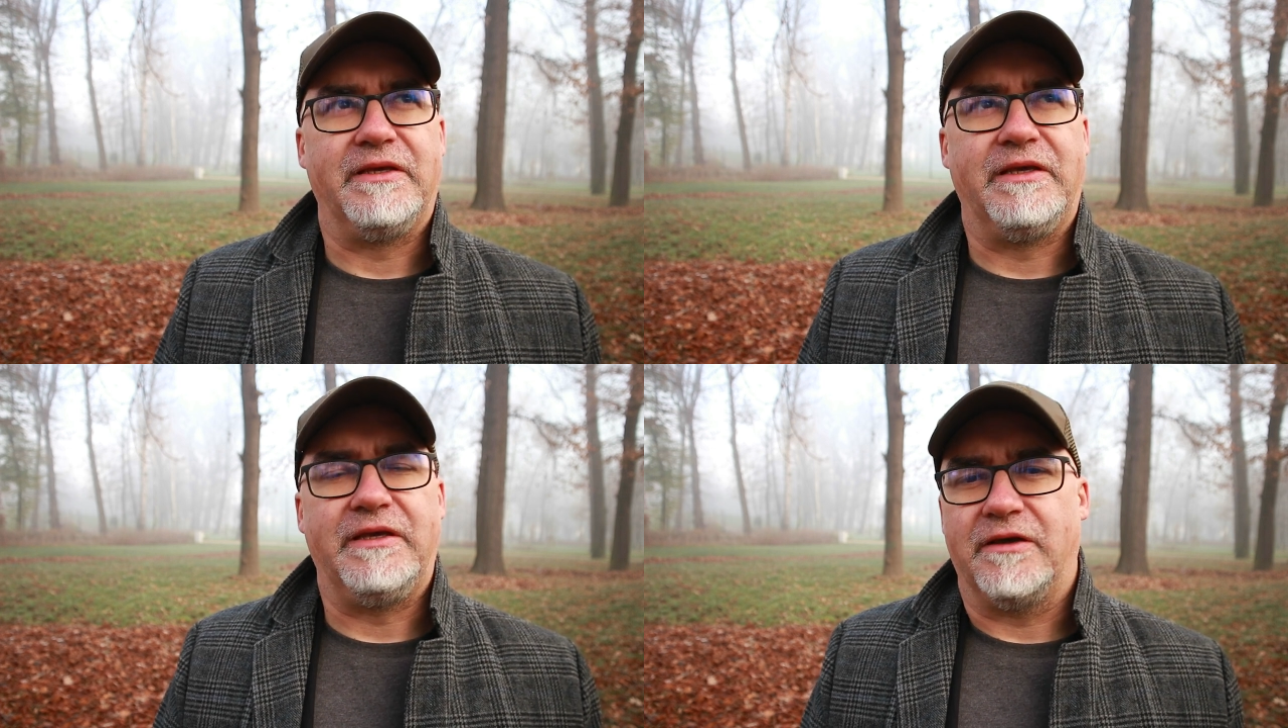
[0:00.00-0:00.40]

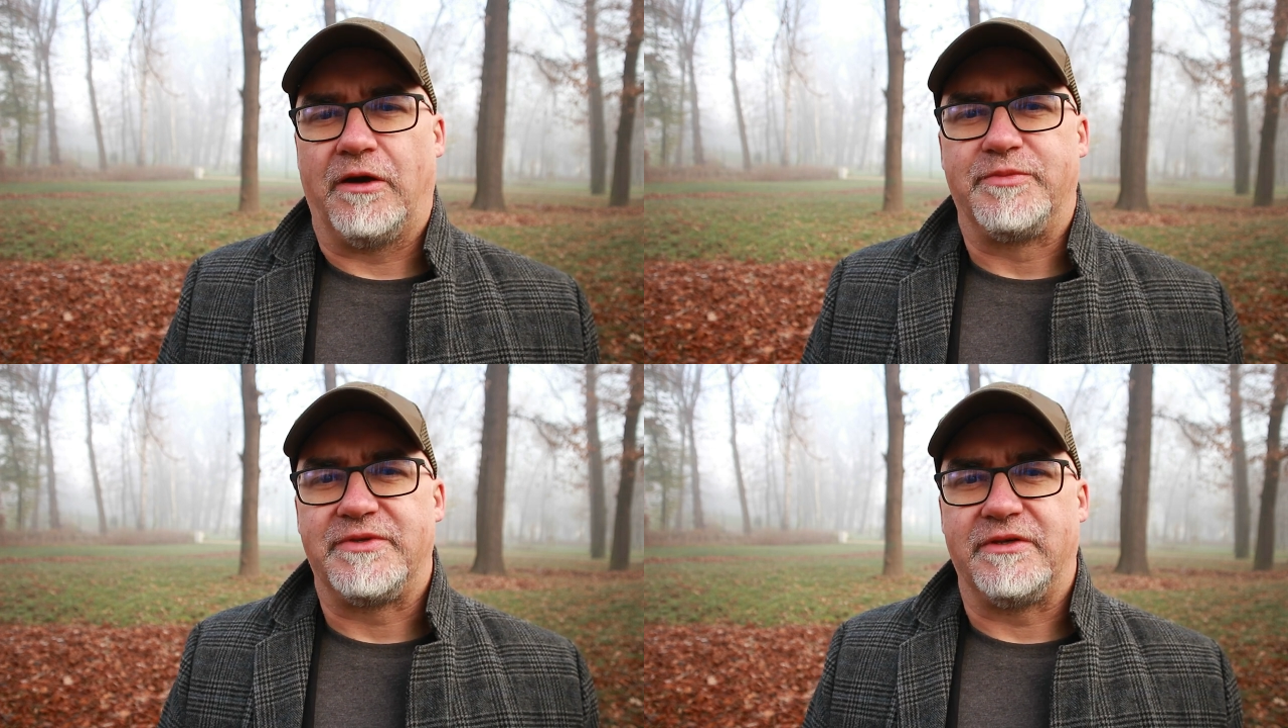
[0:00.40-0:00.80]
I
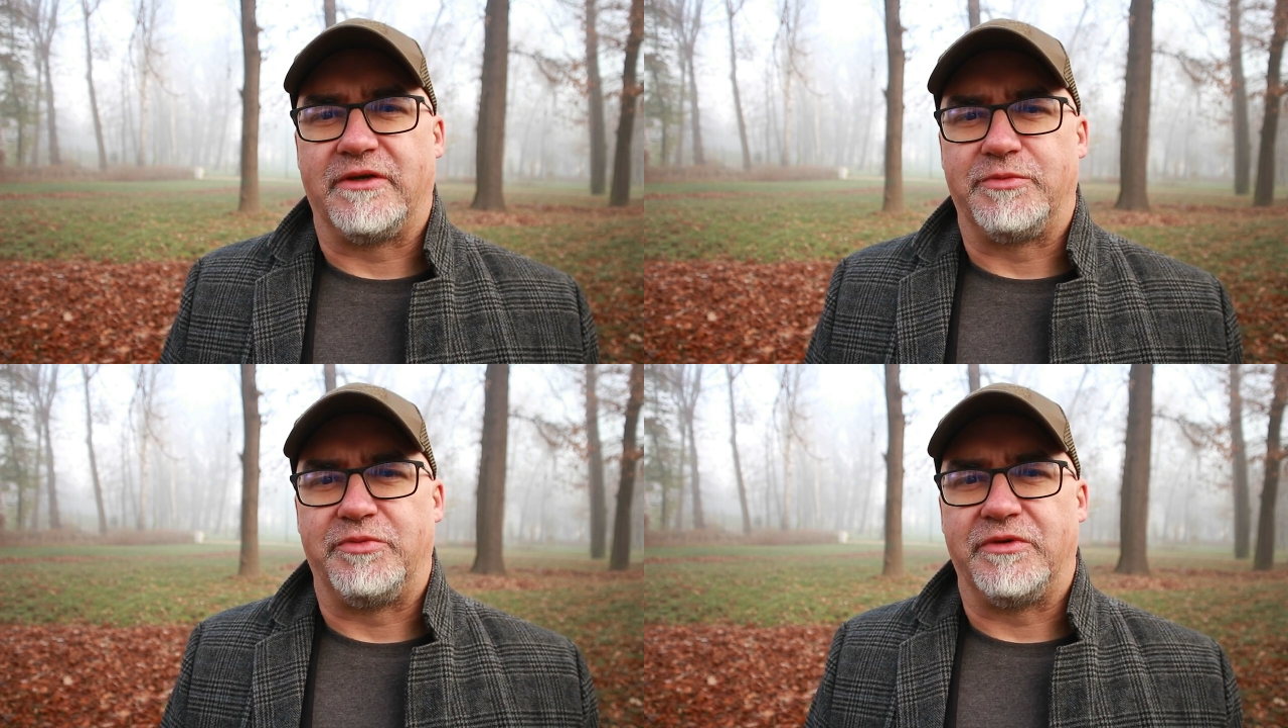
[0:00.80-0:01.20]

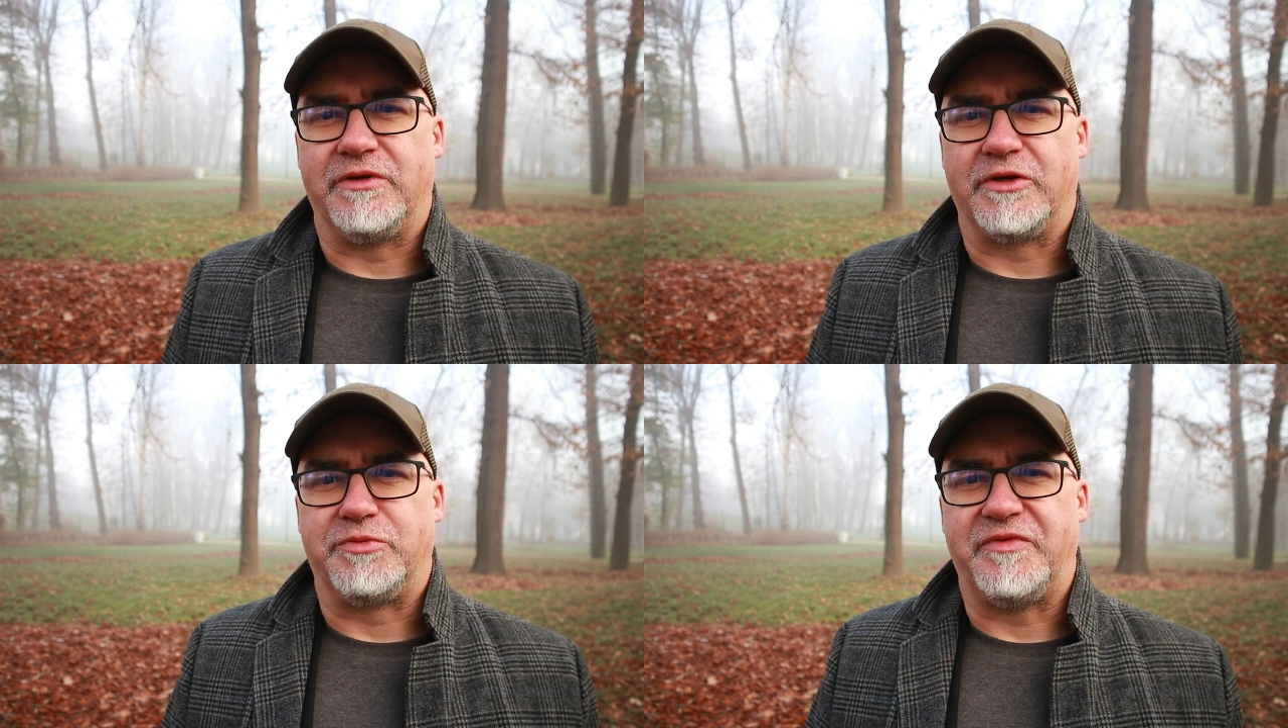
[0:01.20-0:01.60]
od
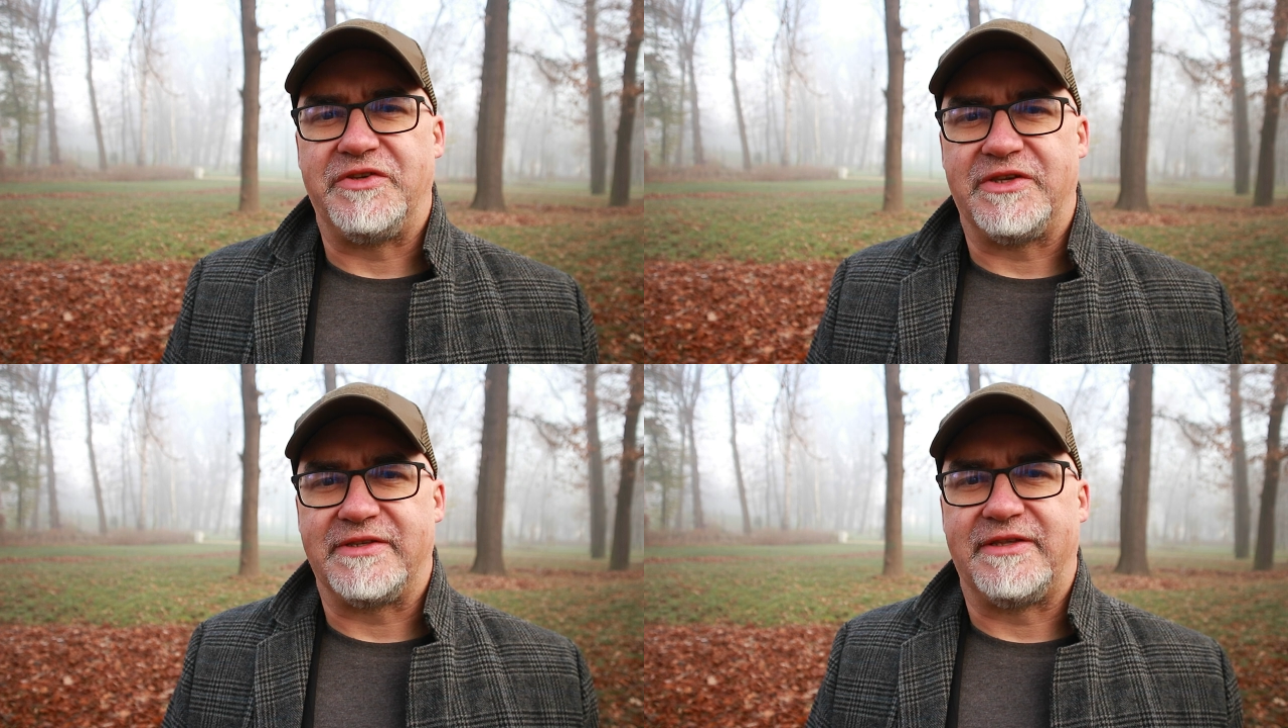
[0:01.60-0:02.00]
e,
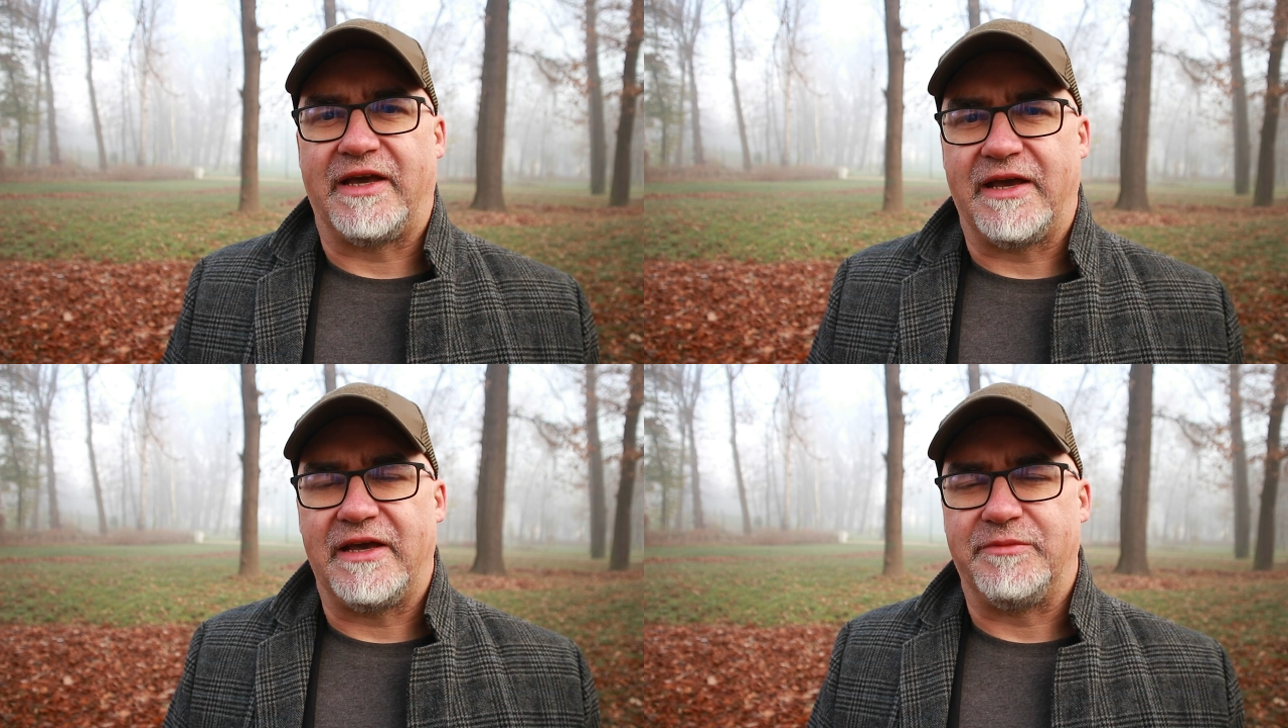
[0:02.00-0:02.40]
odpowiedź jest
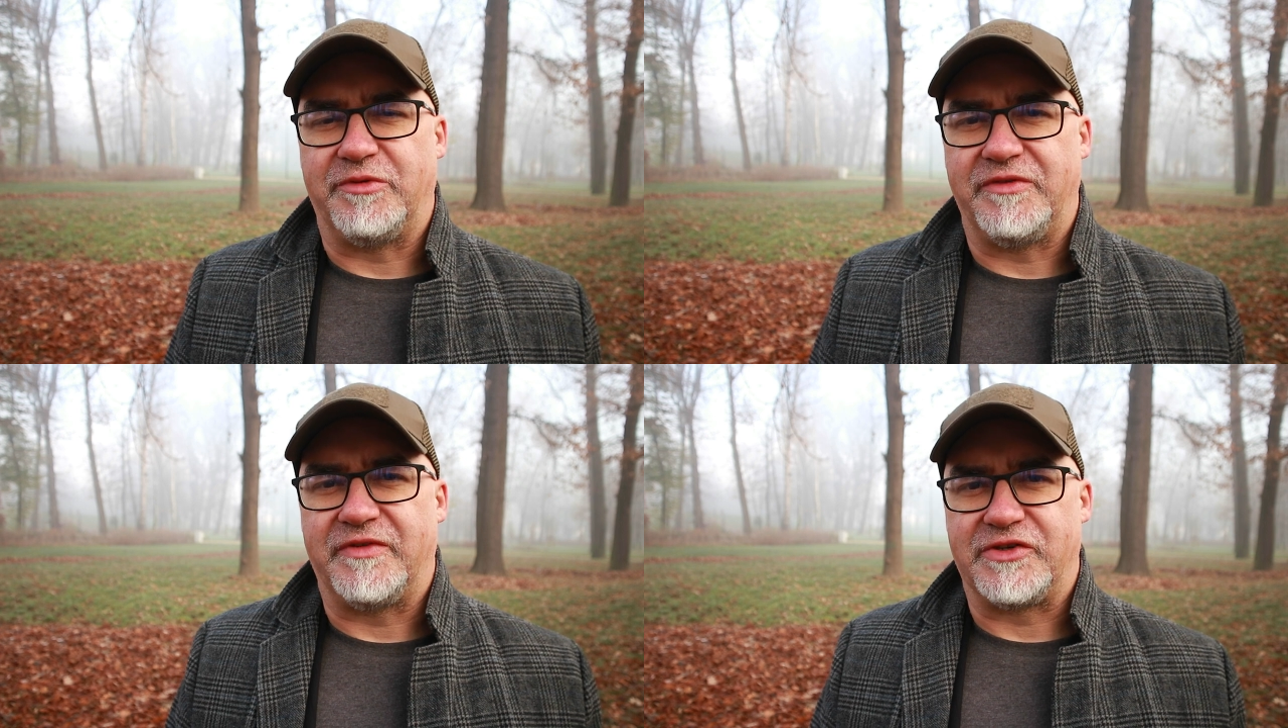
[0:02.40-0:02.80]
Daran,
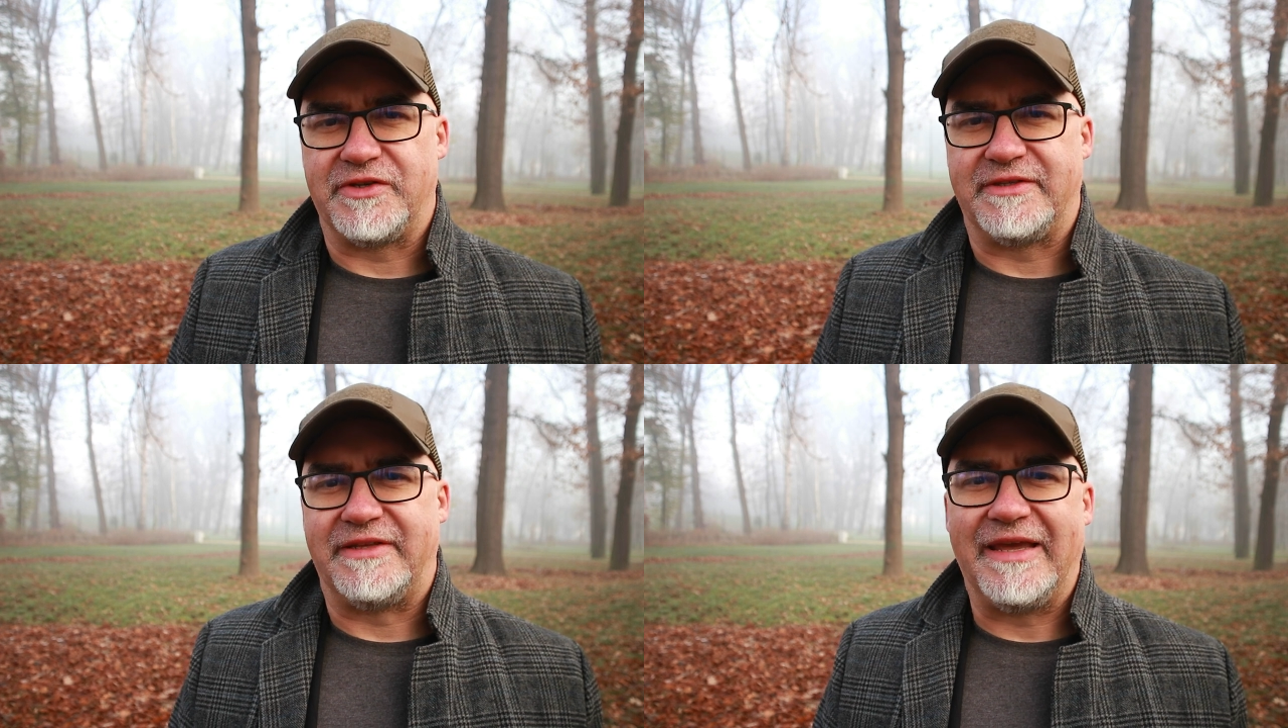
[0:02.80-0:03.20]
ponieważ
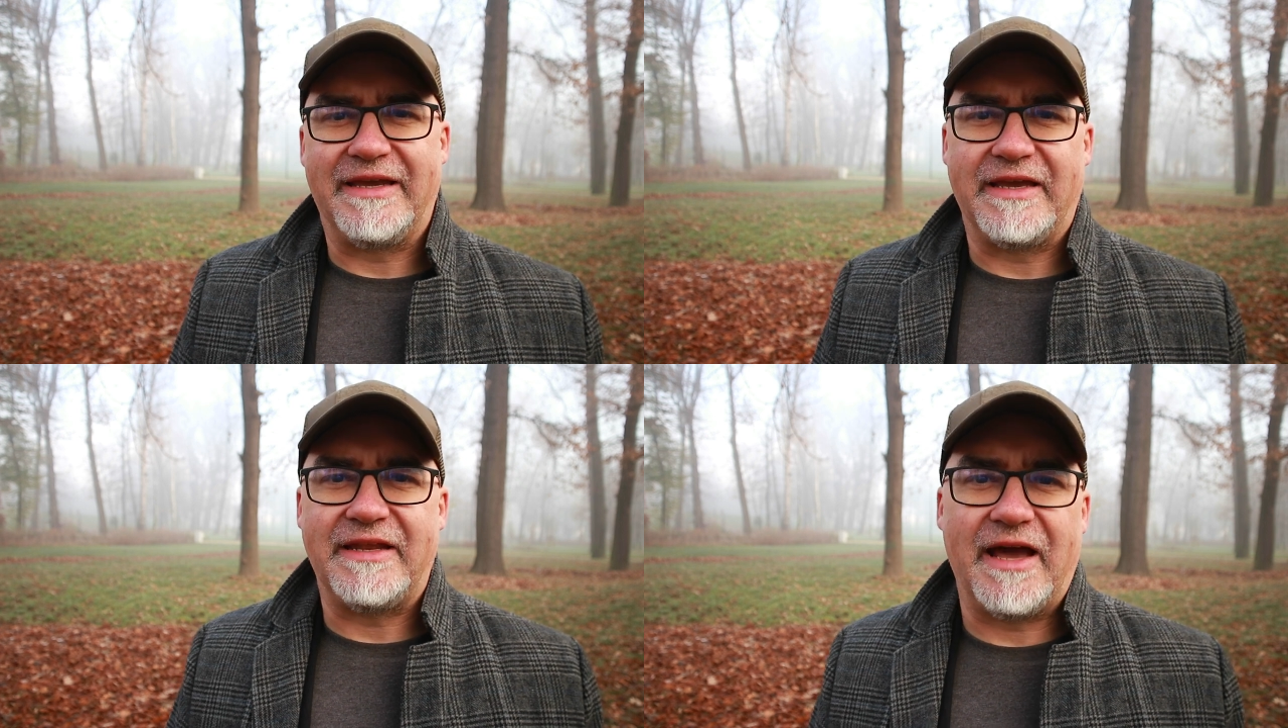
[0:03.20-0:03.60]
jest
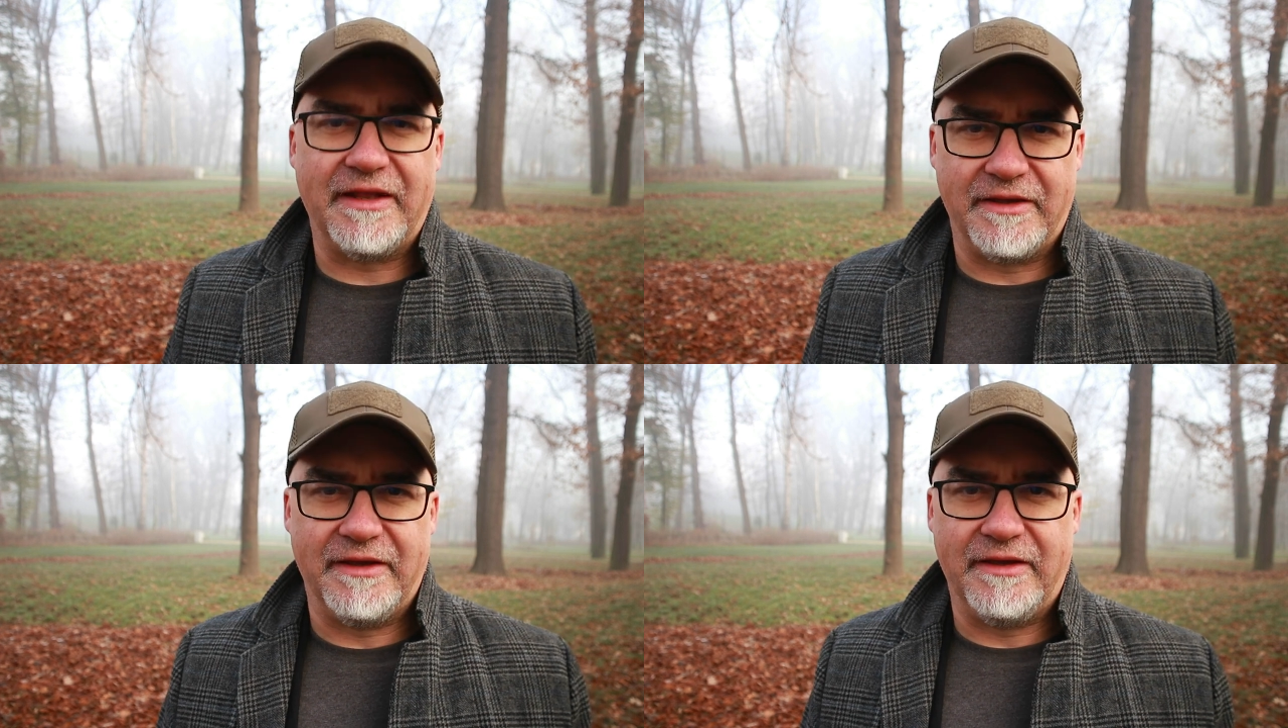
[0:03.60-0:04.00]
Denken
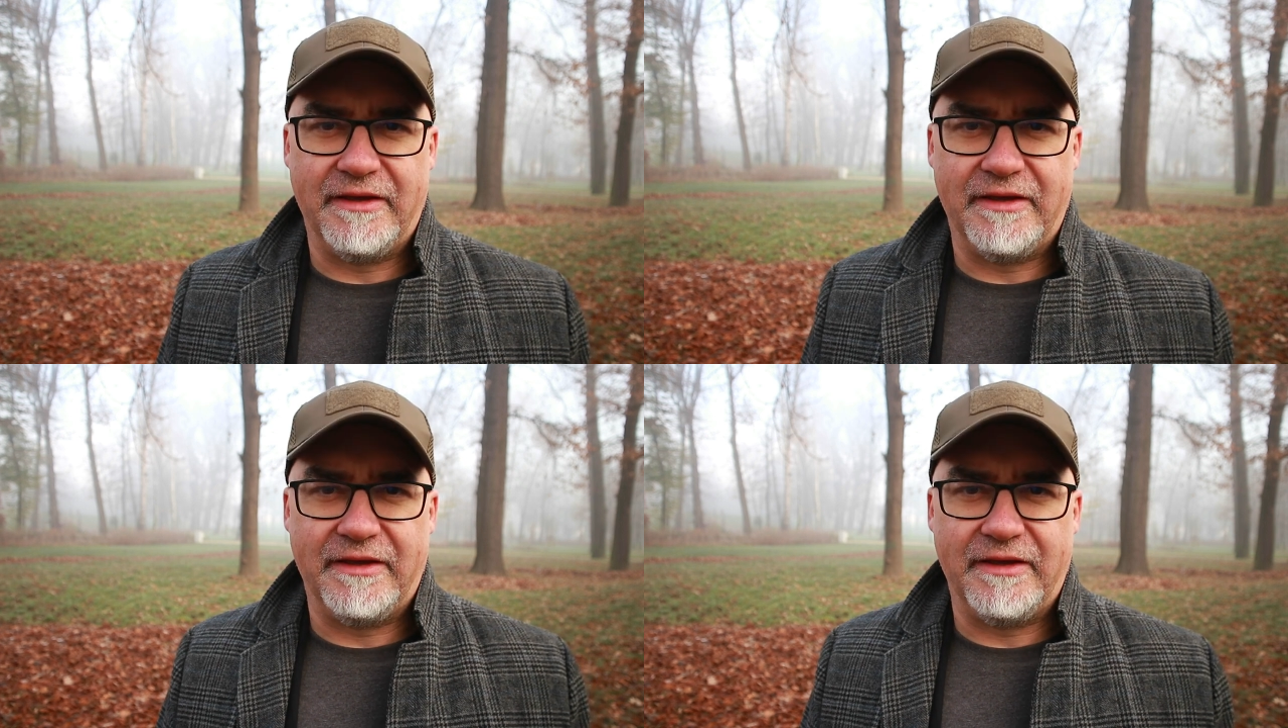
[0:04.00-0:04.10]
an.